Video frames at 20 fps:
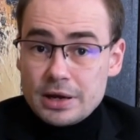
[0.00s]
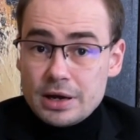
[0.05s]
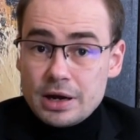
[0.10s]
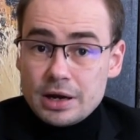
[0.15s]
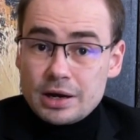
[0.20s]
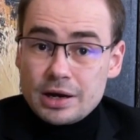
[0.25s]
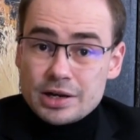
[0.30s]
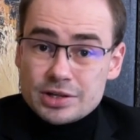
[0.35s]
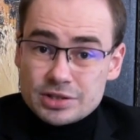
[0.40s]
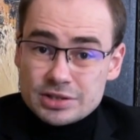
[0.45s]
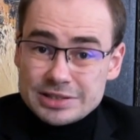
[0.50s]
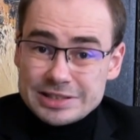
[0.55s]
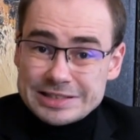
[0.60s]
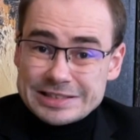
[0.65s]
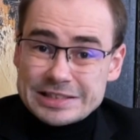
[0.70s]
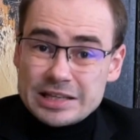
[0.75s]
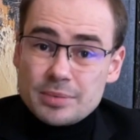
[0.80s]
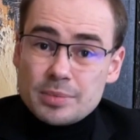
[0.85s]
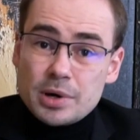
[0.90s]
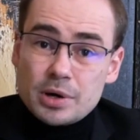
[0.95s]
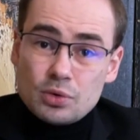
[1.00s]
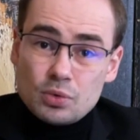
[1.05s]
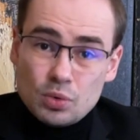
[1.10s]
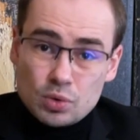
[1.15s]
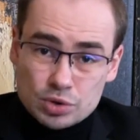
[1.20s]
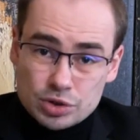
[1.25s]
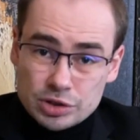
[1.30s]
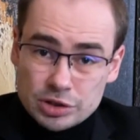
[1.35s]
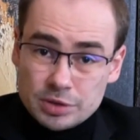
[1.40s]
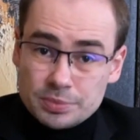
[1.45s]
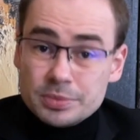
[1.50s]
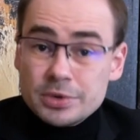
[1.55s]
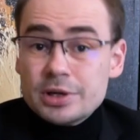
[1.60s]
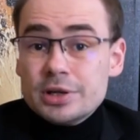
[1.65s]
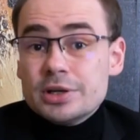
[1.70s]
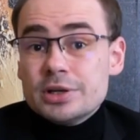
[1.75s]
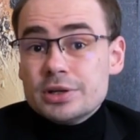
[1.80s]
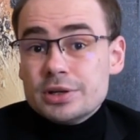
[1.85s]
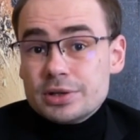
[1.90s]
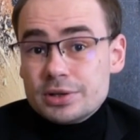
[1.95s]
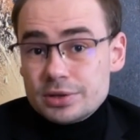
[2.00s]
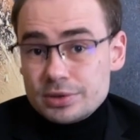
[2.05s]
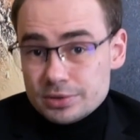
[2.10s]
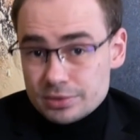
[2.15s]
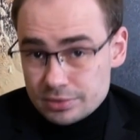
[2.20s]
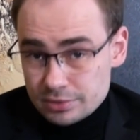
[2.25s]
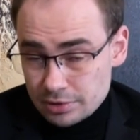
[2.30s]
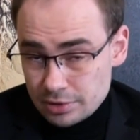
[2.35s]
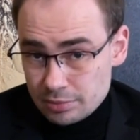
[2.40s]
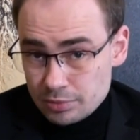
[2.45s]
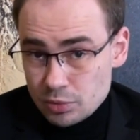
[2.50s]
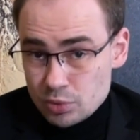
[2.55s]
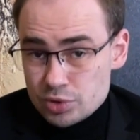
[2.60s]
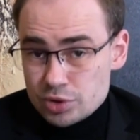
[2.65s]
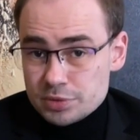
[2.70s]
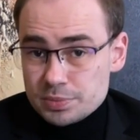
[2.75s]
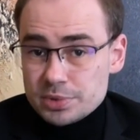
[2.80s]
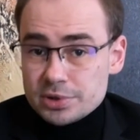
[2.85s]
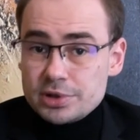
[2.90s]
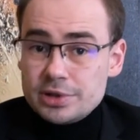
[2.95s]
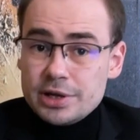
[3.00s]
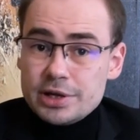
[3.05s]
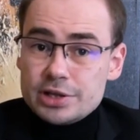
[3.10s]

окажется замороженным, а может быть